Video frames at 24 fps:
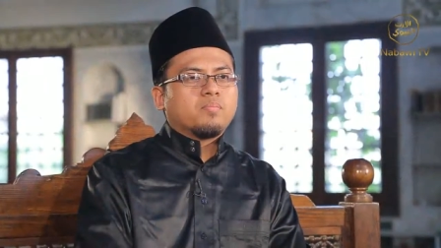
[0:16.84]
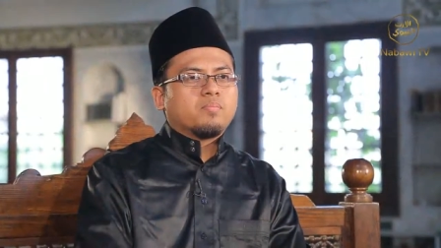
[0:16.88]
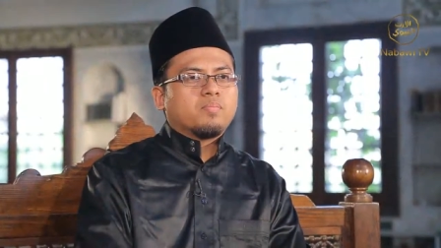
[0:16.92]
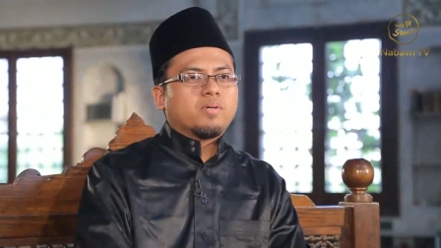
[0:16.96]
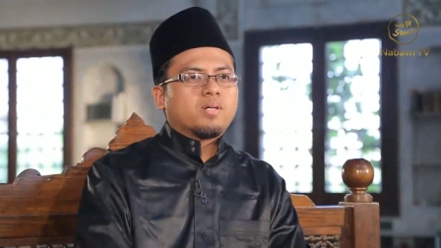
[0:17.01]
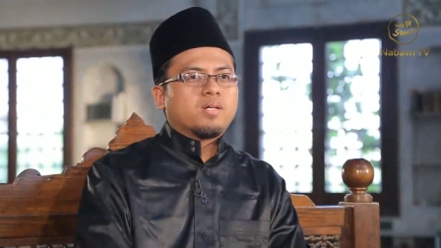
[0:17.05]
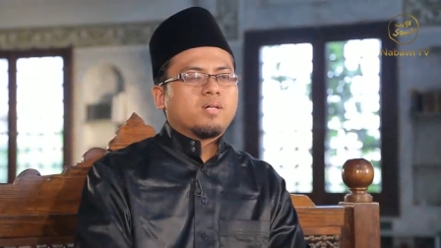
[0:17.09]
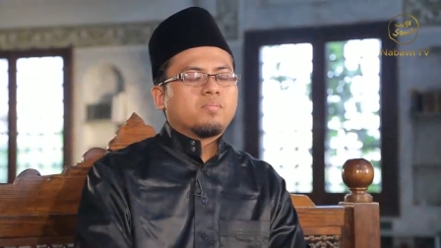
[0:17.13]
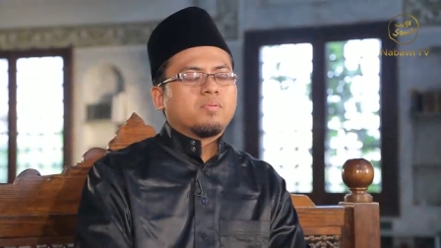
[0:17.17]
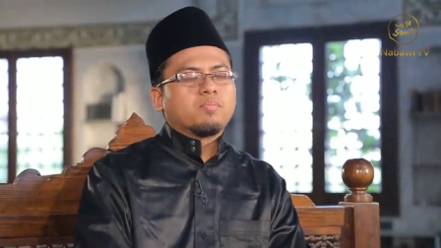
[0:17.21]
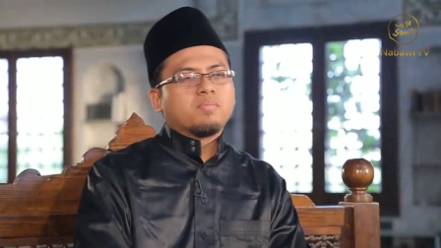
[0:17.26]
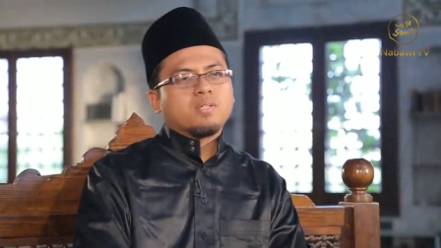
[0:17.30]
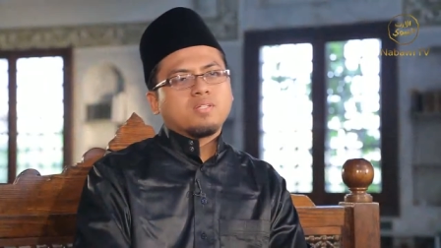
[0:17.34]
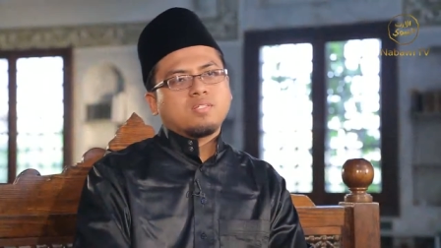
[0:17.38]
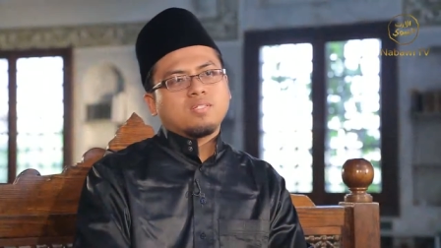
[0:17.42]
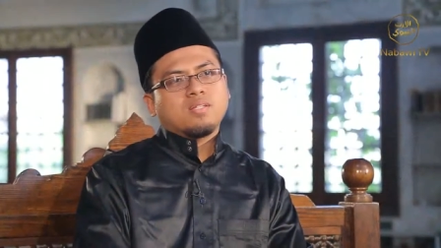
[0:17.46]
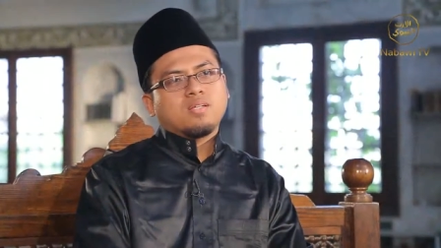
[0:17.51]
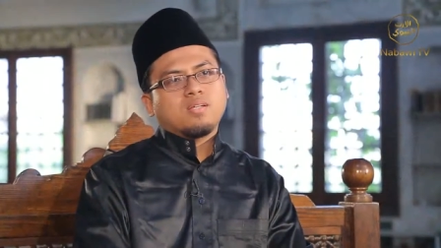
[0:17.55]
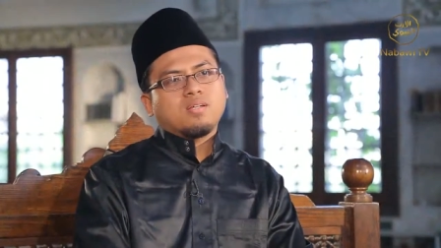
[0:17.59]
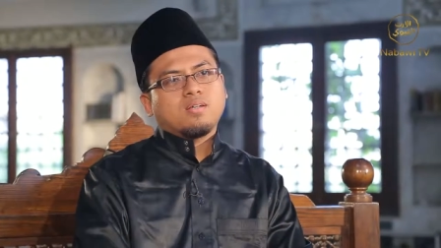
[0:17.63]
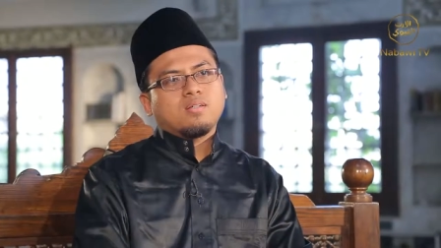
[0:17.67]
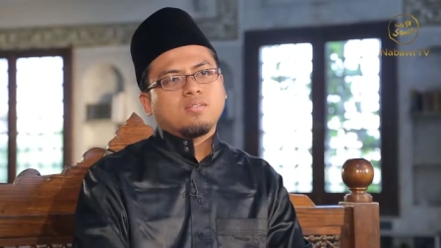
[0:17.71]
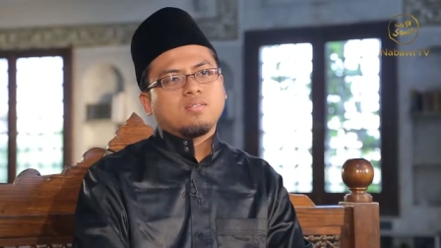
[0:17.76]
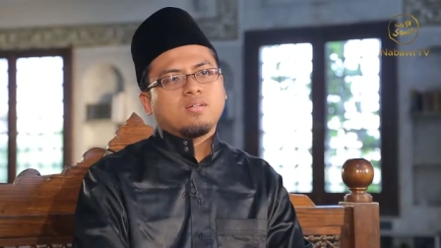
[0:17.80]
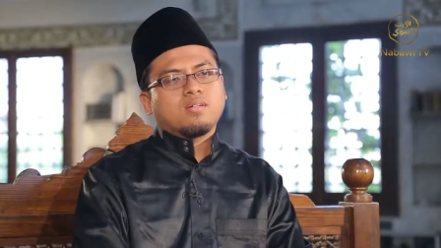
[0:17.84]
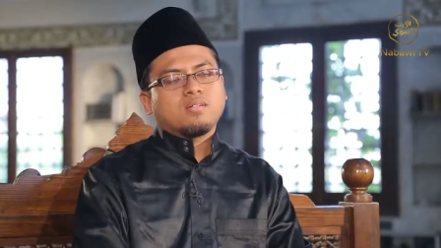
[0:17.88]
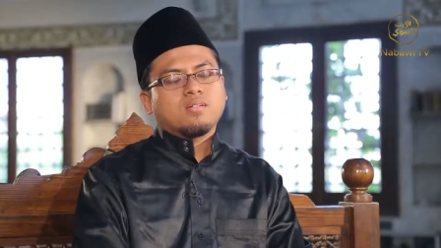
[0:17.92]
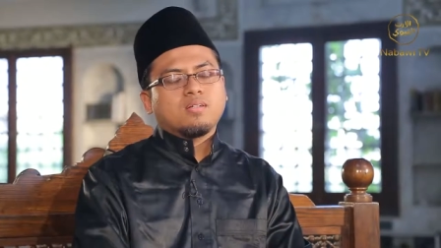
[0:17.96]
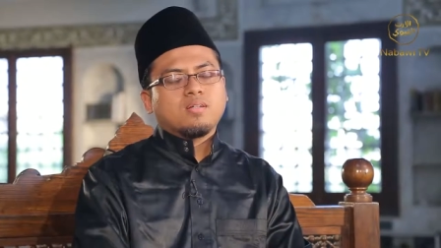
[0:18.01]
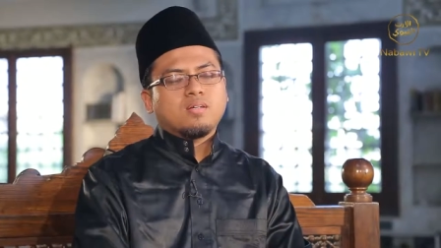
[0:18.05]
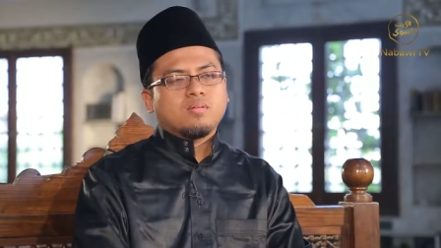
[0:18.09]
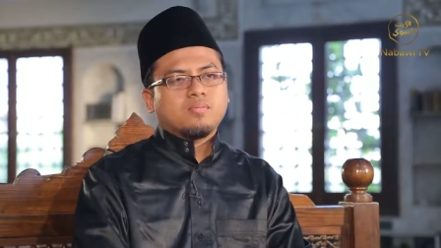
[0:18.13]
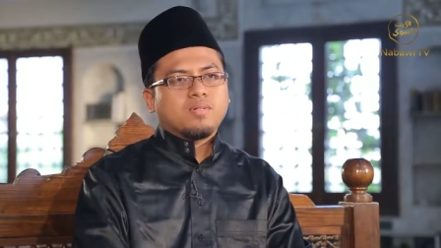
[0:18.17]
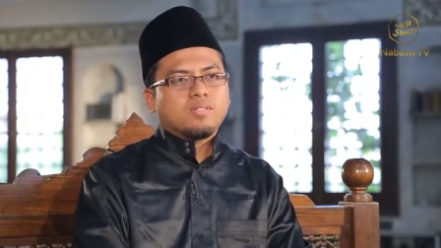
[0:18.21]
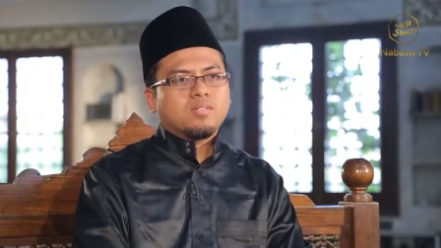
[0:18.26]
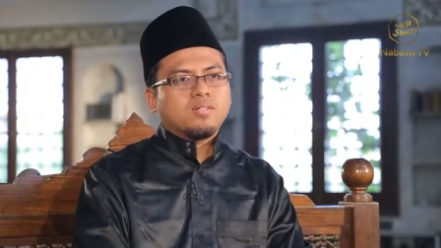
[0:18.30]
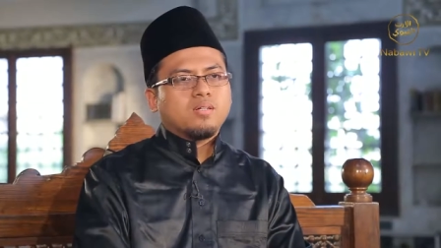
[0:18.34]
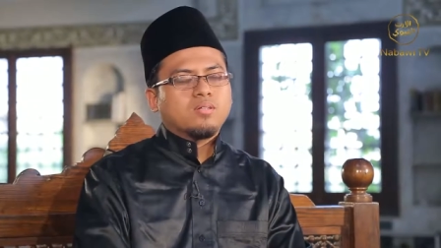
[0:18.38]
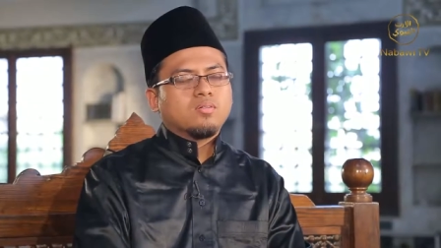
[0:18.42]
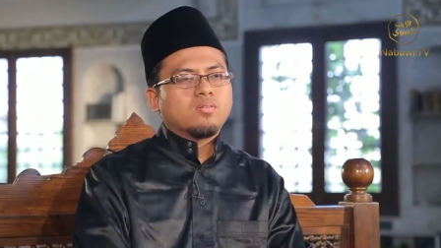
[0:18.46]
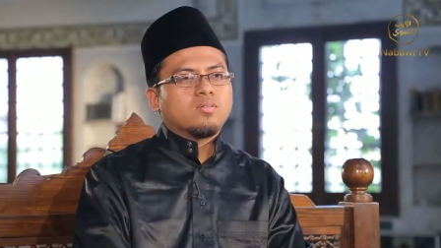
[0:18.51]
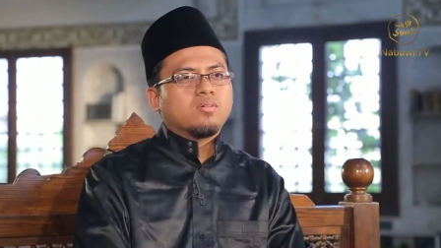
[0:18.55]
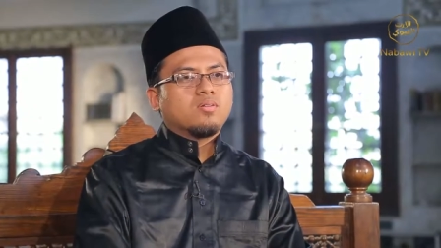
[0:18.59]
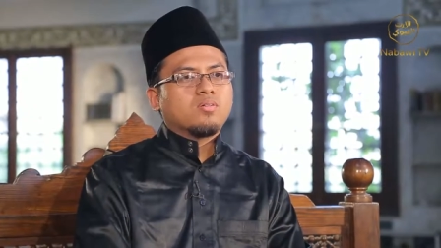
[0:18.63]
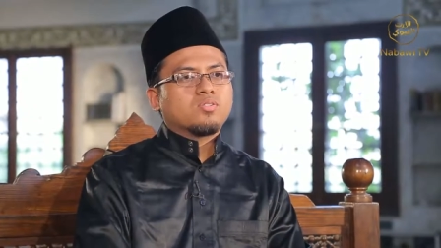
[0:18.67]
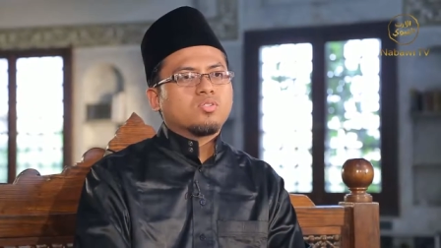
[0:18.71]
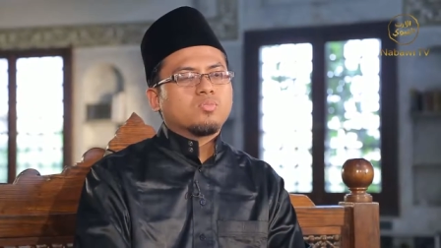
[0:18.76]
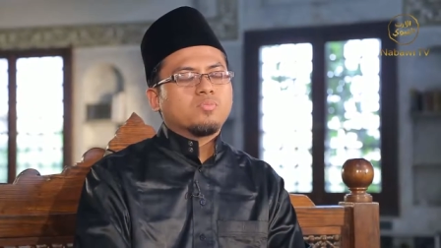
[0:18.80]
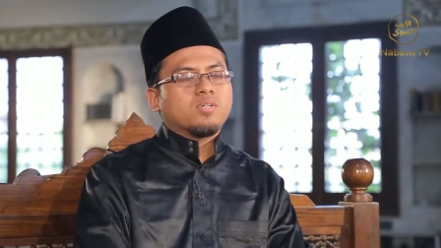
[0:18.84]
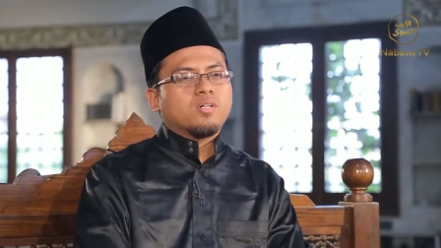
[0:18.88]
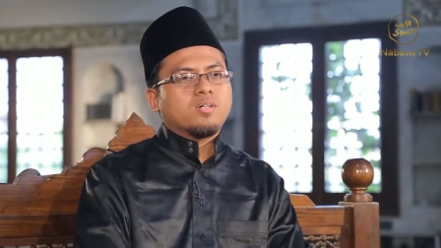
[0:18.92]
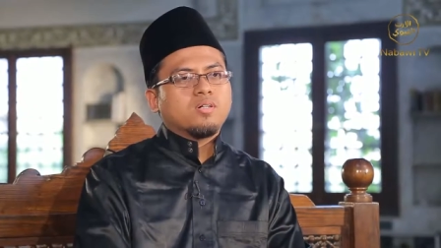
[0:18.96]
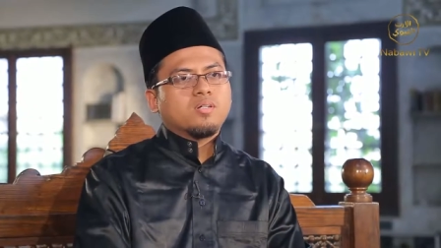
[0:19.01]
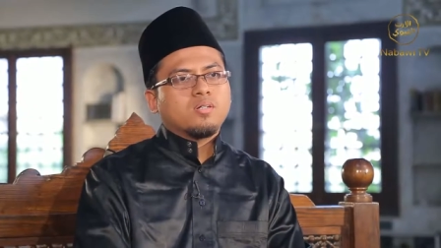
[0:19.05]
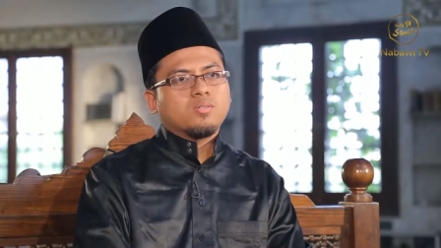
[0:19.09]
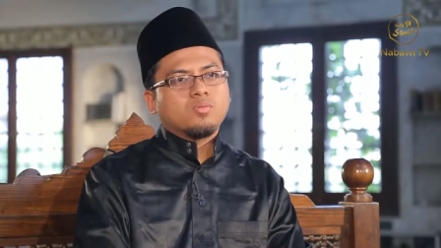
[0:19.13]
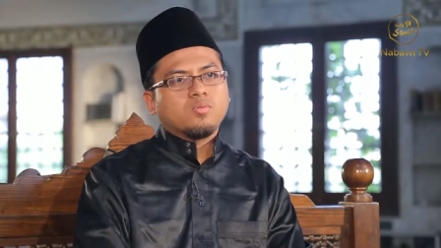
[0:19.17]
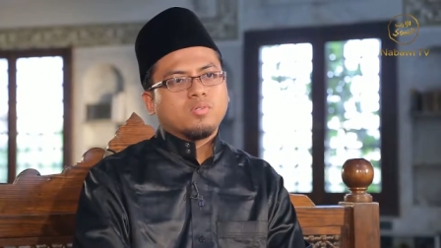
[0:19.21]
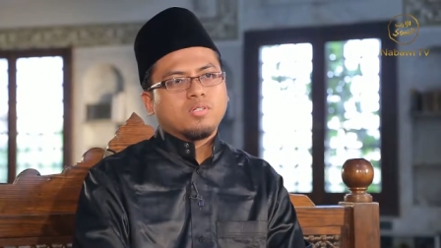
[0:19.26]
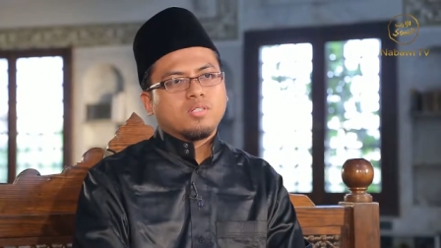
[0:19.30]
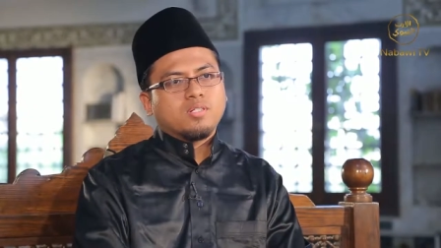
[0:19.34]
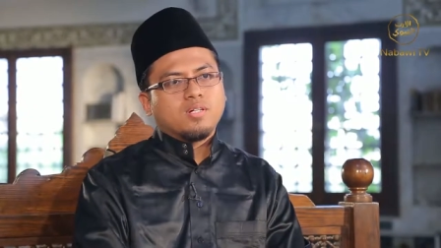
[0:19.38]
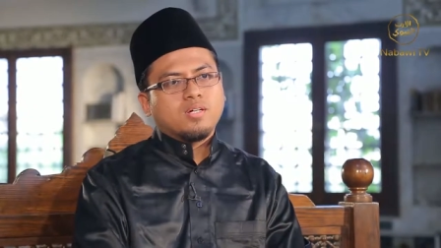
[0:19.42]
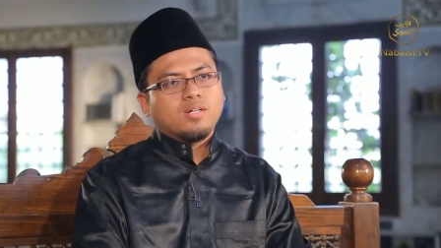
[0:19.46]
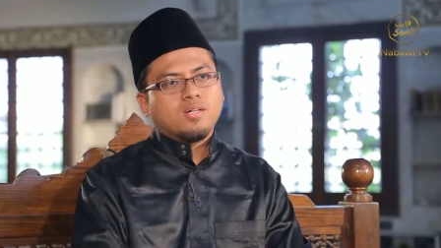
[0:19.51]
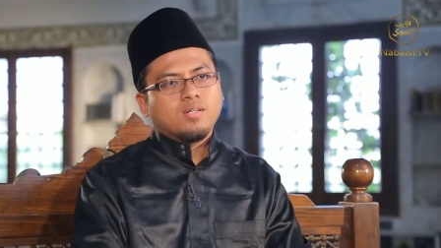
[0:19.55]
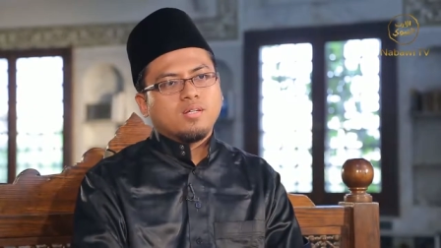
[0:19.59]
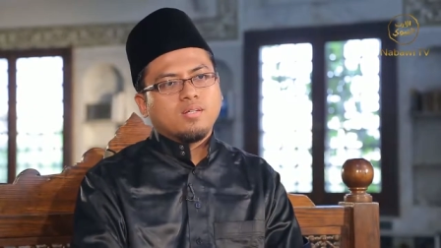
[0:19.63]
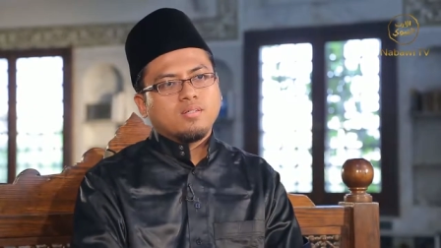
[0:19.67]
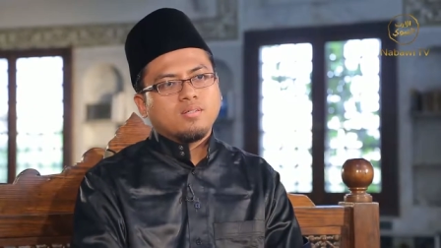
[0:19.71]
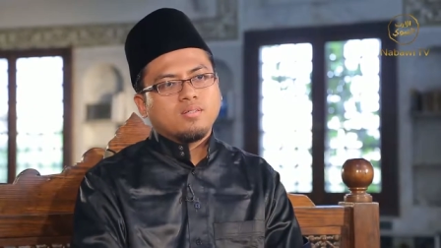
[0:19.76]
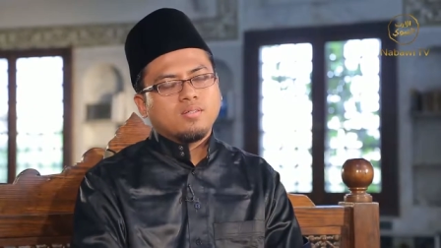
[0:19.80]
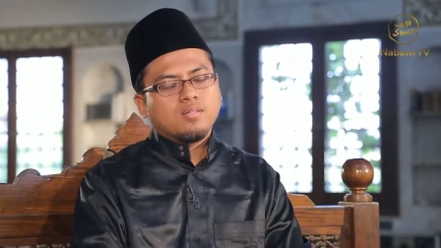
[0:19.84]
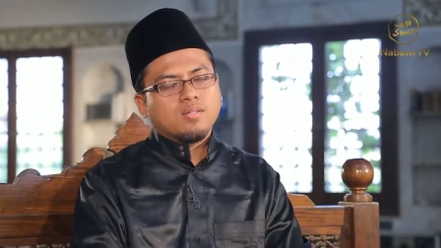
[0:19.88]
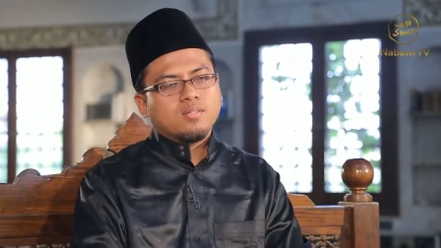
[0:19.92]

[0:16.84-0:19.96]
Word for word: Para pemirsa yang dirahmati Allah subhanahu wa ta'ala